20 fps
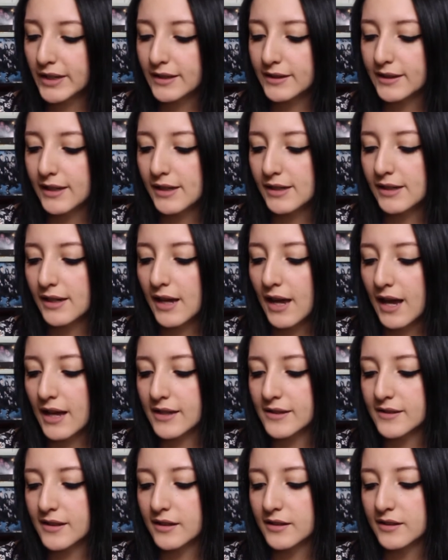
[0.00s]
y tiene
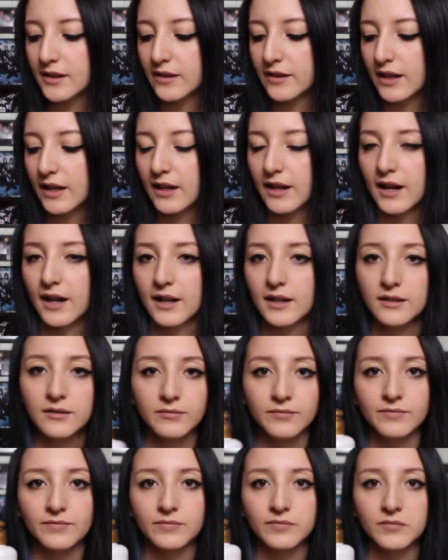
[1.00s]
aceite de argán
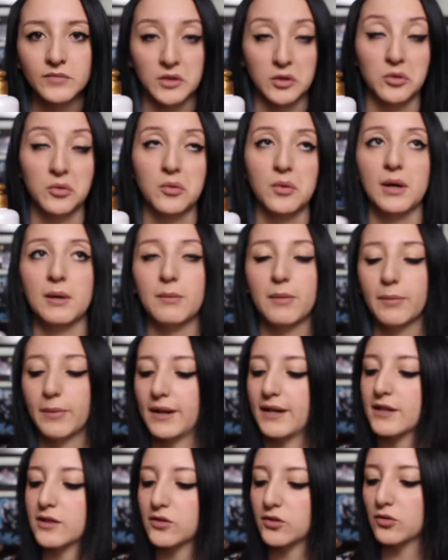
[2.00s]
lo cual me
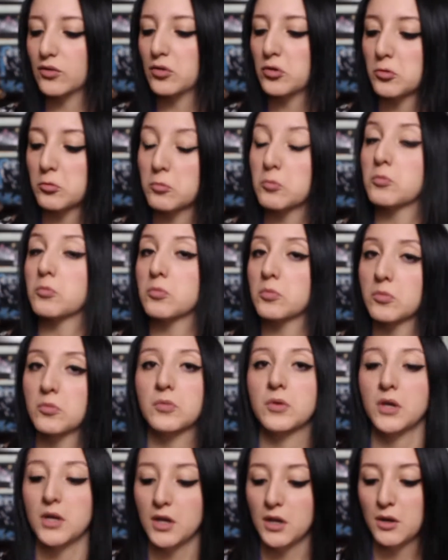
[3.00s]
pareció
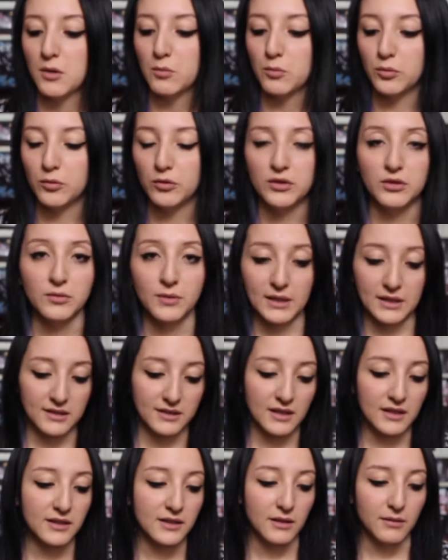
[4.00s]
pues
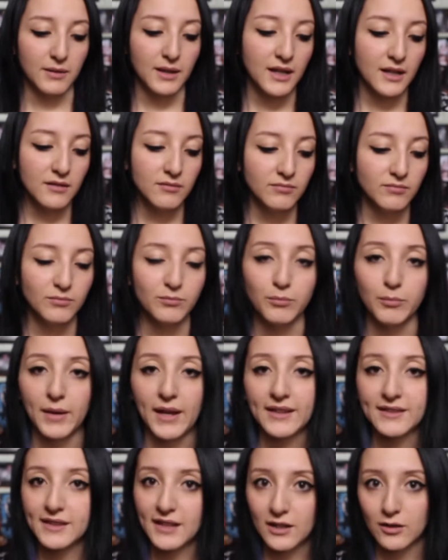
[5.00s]
bastante bien,
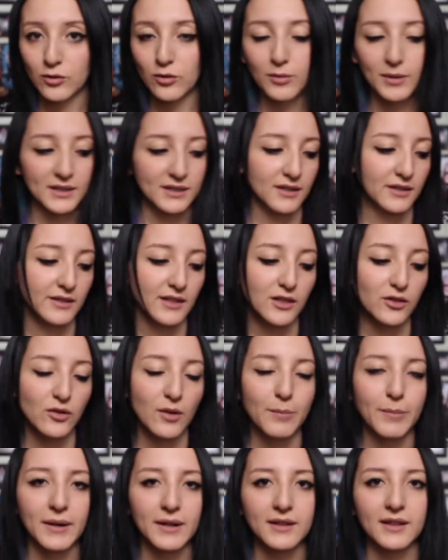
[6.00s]
me atrajo bastante eso,
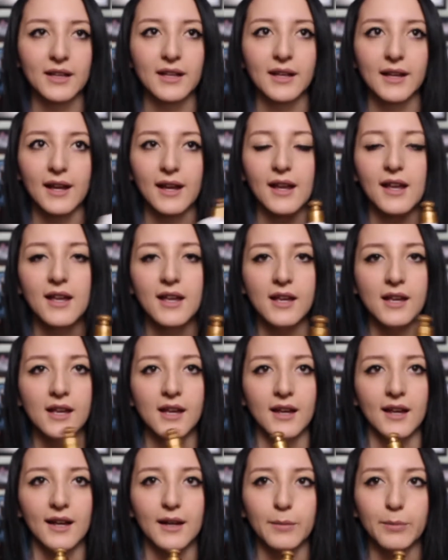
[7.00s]
aparte de que
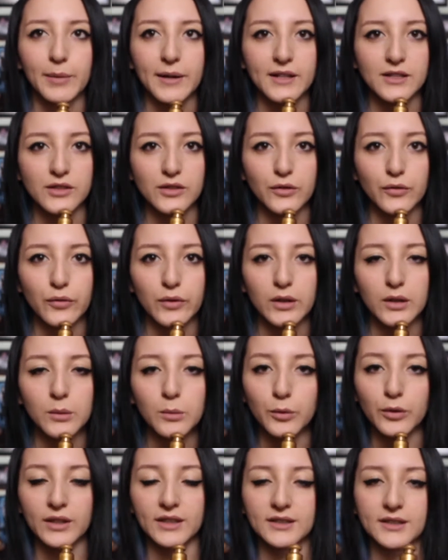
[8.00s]
el precio fue
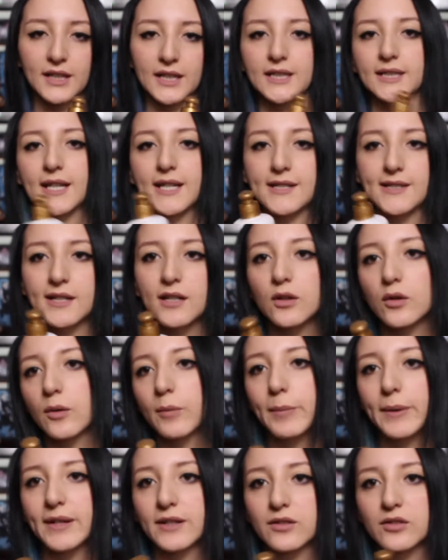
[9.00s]
como de
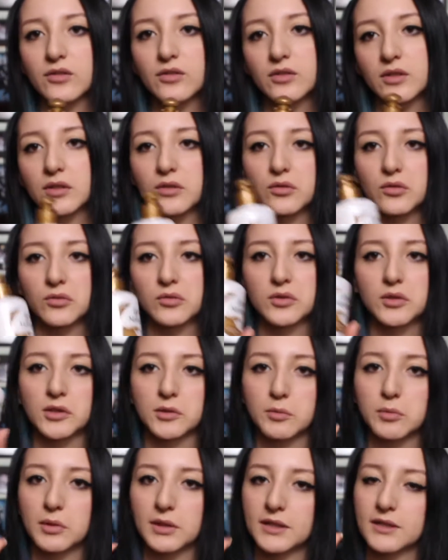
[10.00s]
35 pesos,
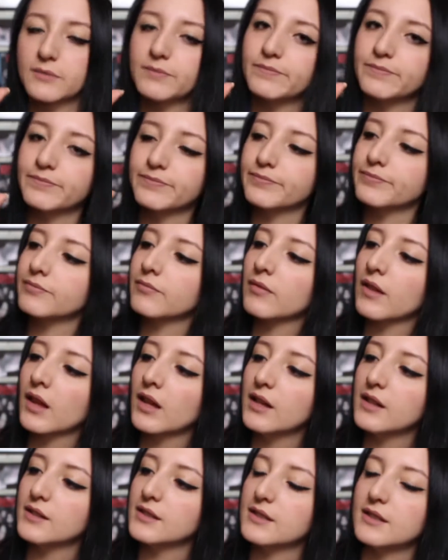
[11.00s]
entonces pues
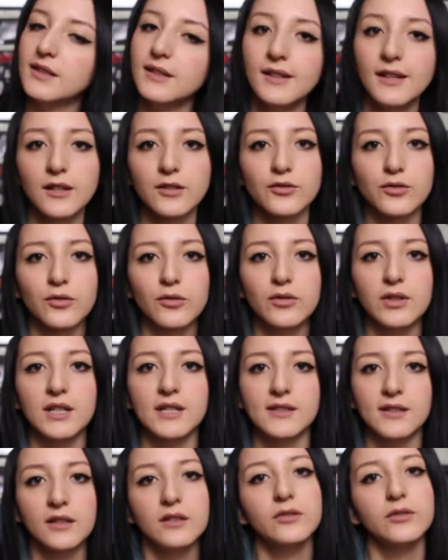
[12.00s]
sí, ya lo estoy
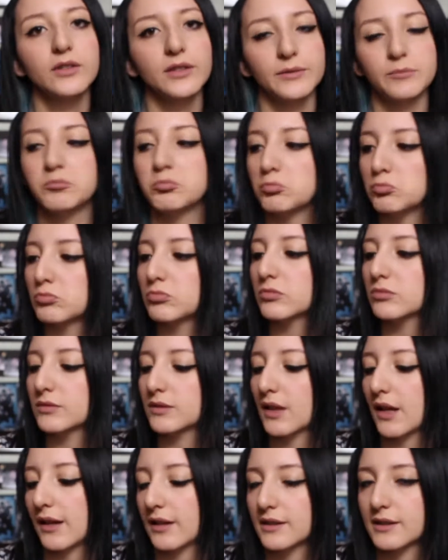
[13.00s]
utilizando y
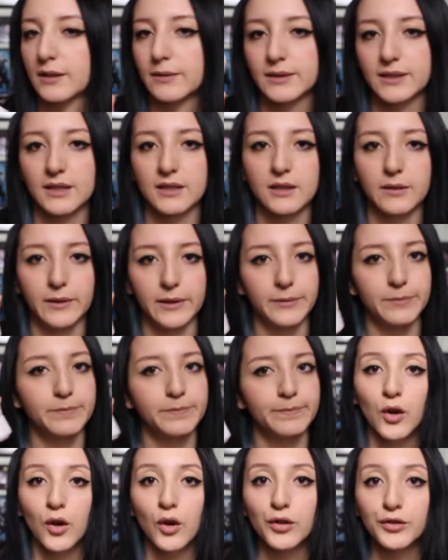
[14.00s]
está, bastante bien.
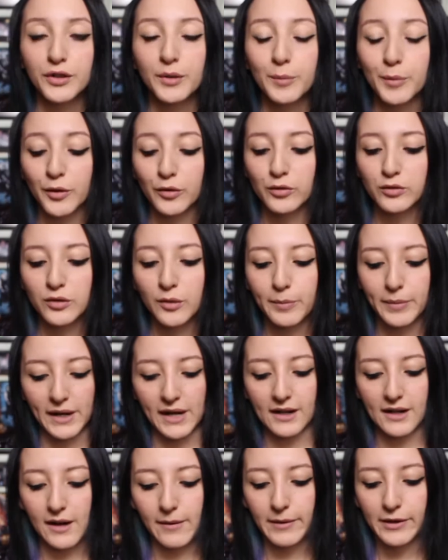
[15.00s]
Otro producto
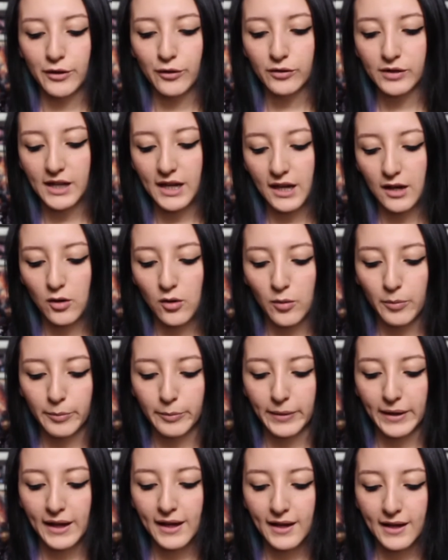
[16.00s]
para el cabello que
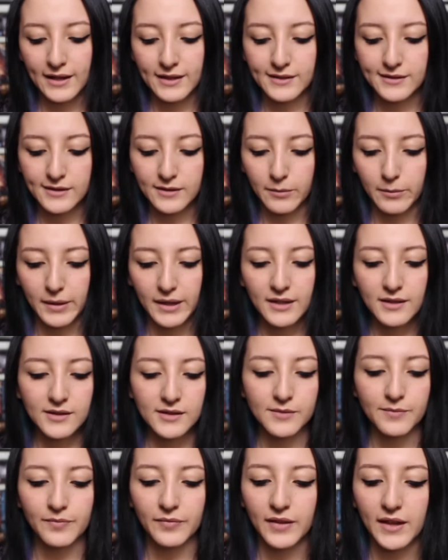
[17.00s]
compré este mes
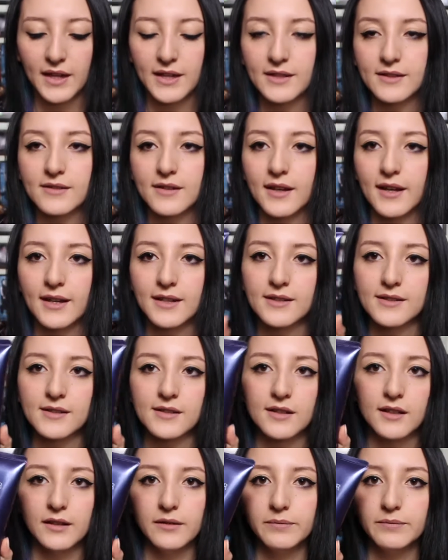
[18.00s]
es
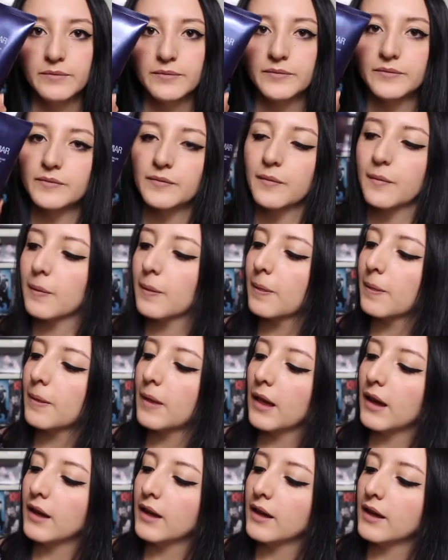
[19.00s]
este,
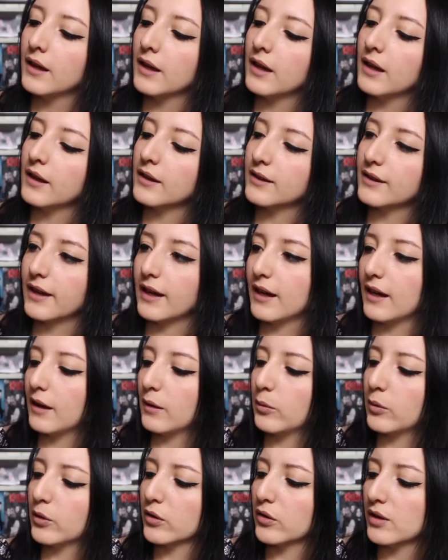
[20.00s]

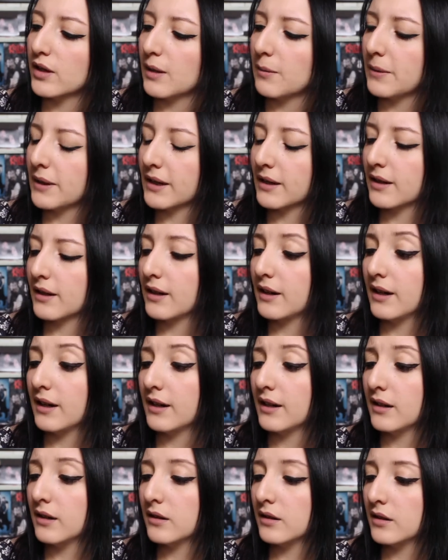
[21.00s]
que bueno, la
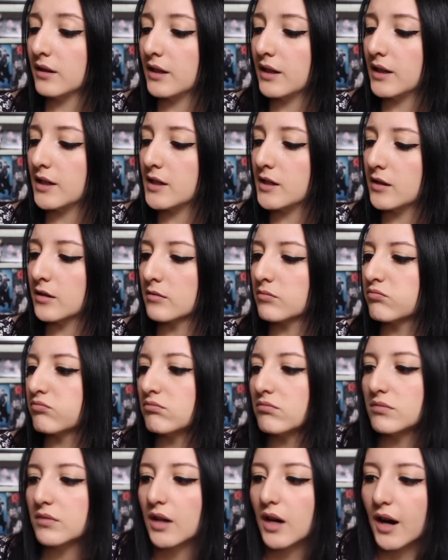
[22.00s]
marca eh,
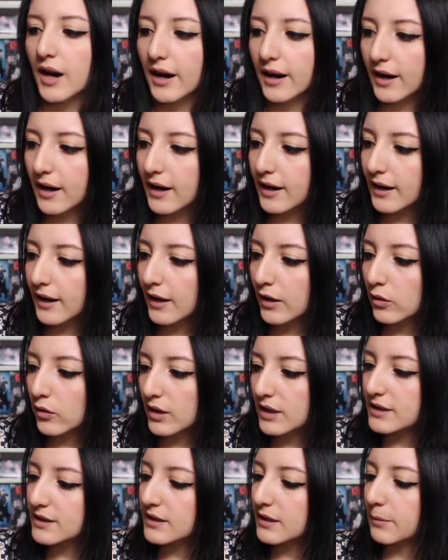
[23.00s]
creo
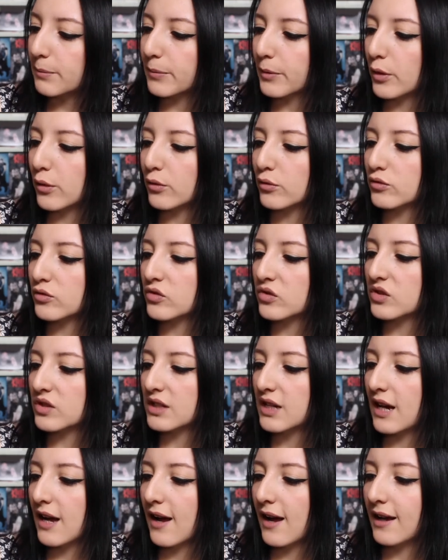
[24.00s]
que se
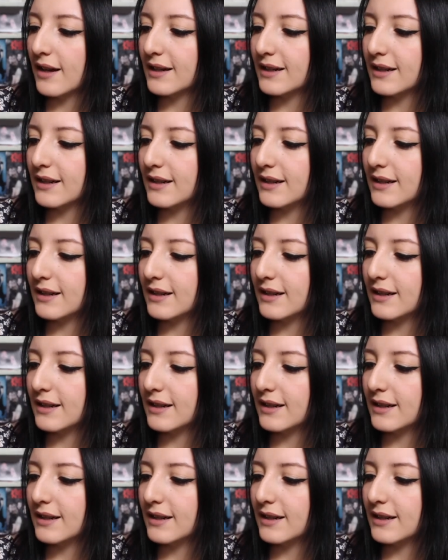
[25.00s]
pronuncia